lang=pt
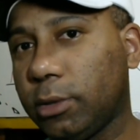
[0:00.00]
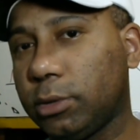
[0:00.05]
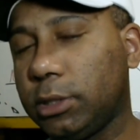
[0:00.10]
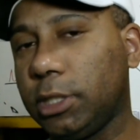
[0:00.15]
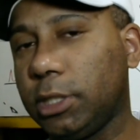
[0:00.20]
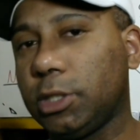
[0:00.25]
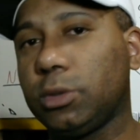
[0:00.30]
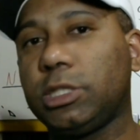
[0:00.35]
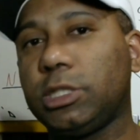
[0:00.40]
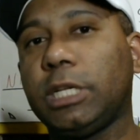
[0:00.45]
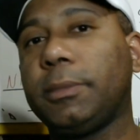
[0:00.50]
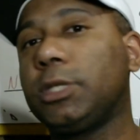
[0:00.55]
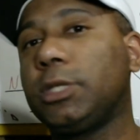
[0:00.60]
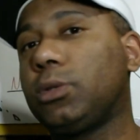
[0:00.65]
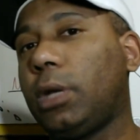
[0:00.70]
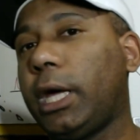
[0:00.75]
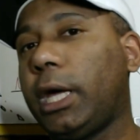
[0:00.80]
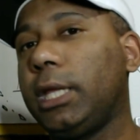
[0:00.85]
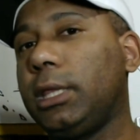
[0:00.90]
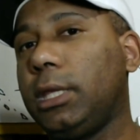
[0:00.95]
ou seja, o Sistema
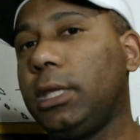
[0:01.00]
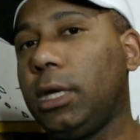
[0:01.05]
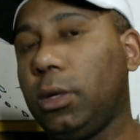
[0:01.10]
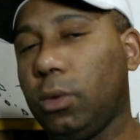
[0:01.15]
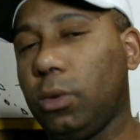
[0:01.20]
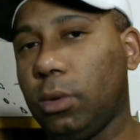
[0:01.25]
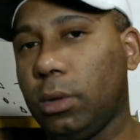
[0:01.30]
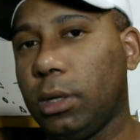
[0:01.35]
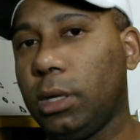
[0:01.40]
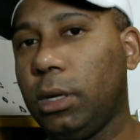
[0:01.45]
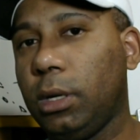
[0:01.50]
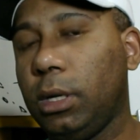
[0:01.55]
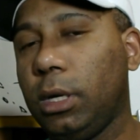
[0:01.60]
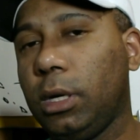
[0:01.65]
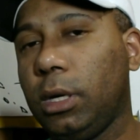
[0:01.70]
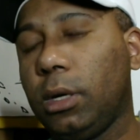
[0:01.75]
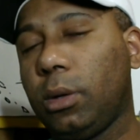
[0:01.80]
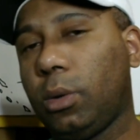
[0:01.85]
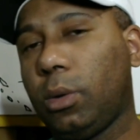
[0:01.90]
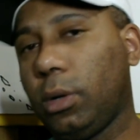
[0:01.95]
Solar interior.
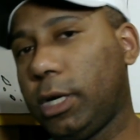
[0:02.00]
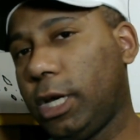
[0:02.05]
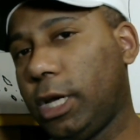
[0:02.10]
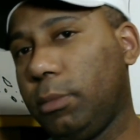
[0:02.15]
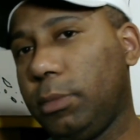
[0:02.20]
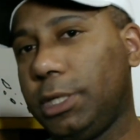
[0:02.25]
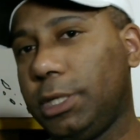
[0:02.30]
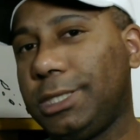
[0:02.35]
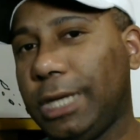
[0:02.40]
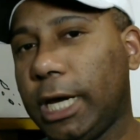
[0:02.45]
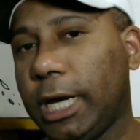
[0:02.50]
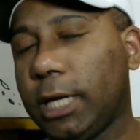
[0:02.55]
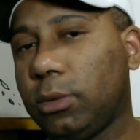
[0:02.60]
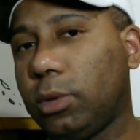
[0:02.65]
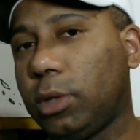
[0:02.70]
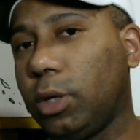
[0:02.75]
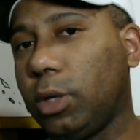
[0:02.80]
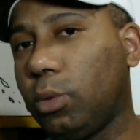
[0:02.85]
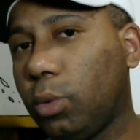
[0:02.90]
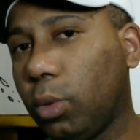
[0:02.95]
Qualquer
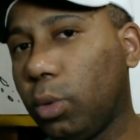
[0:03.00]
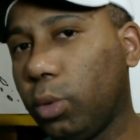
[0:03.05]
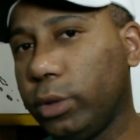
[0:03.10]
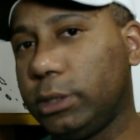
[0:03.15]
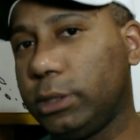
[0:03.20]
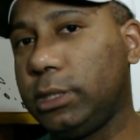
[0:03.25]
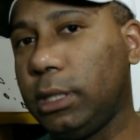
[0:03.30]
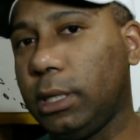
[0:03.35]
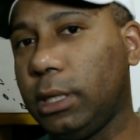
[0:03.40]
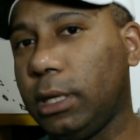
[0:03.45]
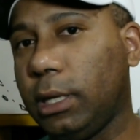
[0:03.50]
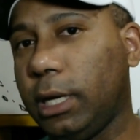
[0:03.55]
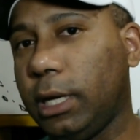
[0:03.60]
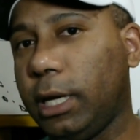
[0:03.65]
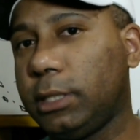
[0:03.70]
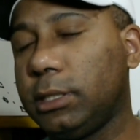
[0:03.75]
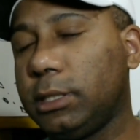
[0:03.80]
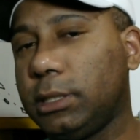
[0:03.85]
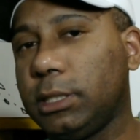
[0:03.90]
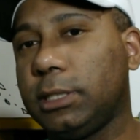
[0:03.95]
objeto que cruze
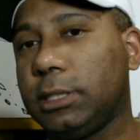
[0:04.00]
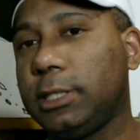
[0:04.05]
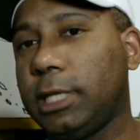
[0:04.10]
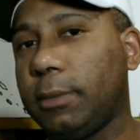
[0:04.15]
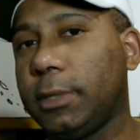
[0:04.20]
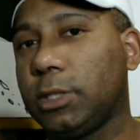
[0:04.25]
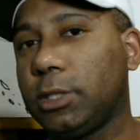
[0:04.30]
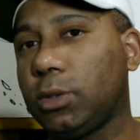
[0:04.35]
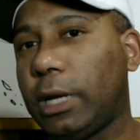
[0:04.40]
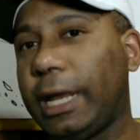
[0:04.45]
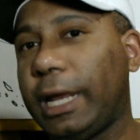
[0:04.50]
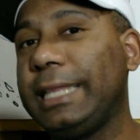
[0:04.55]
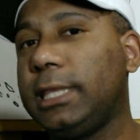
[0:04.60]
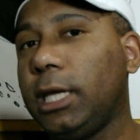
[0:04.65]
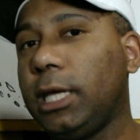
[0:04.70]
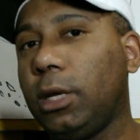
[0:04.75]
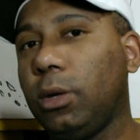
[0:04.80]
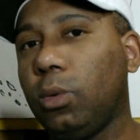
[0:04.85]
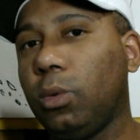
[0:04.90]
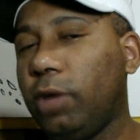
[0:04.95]
esse Sistema Solar
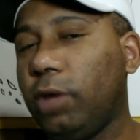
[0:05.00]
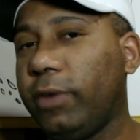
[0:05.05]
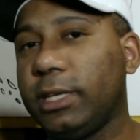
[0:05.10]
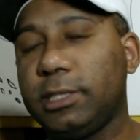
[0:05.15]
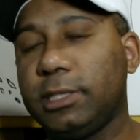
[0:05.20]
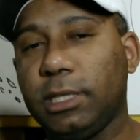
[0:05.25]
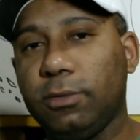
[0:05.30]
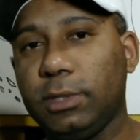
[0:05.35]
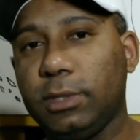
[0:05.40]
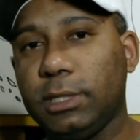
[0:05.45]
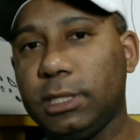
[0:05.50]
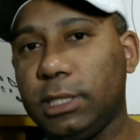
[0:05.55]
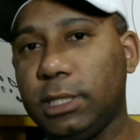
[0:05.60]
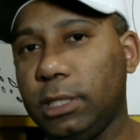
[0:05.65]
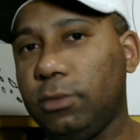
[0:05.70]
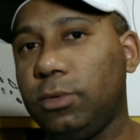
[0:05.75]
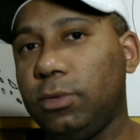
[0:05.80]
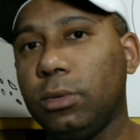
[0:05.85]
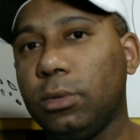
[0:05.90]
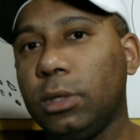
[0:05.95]
interior ele vai ser
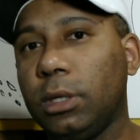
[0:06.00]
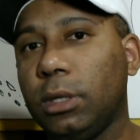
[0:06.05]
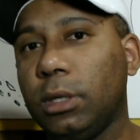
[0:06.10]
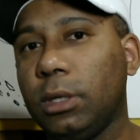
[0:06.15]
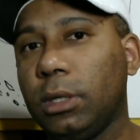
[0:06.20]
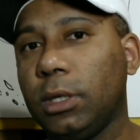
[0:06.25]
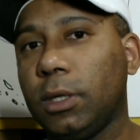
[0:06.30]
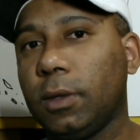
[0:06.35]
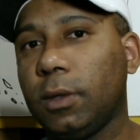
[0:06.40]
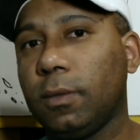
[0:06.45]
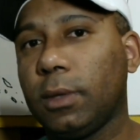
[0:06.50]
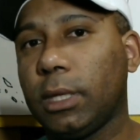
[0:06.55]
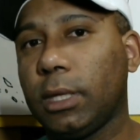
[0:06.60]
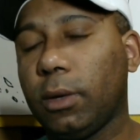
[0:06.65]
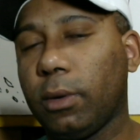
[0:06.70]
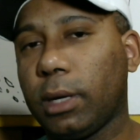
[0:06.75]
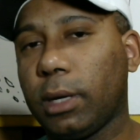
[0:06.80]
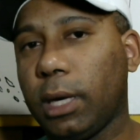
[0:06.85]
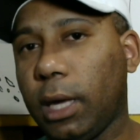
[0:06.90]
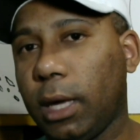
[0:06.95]
visível, tá
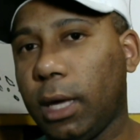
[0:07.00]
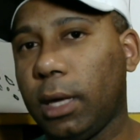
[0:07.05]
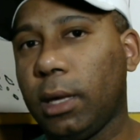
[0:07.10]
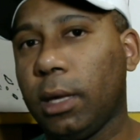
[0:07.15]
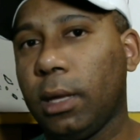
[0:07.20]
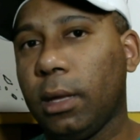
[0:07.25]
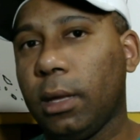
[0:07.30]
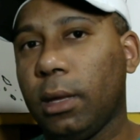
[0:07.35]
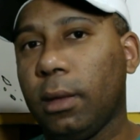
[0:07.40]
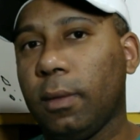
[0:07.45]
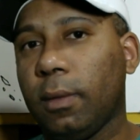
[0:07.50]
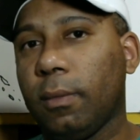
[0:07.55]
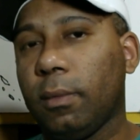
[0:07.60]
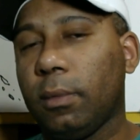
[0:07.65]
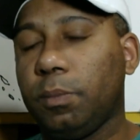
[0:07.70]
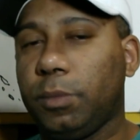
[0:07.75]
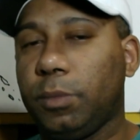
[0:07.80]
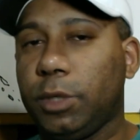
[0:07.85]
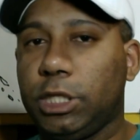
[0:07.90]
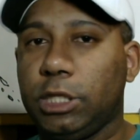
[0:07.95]
ok?
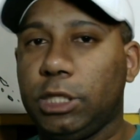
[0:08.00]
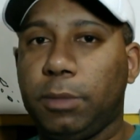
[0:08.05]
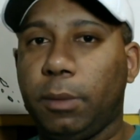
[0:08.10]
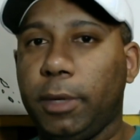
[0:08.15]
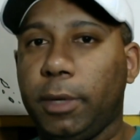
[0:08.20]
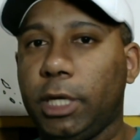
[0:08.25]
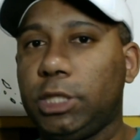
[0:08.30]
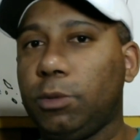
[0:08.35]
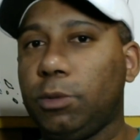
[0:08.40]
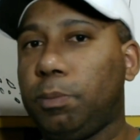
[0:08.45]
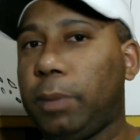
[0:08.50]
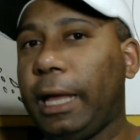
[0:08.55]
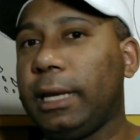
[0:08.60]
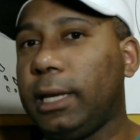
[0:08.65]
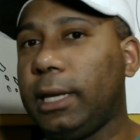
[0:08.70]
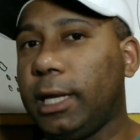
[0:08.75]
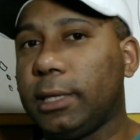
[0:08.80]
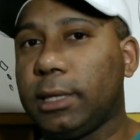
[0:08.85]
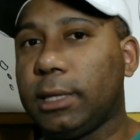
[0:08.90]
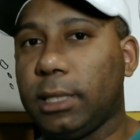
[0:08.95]
Principalmente o
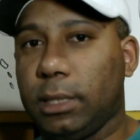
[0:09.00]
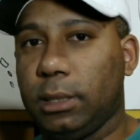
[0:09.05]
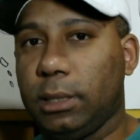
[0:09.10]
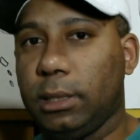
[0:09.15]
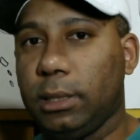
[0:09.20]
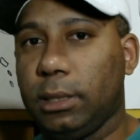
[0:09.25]
planeta.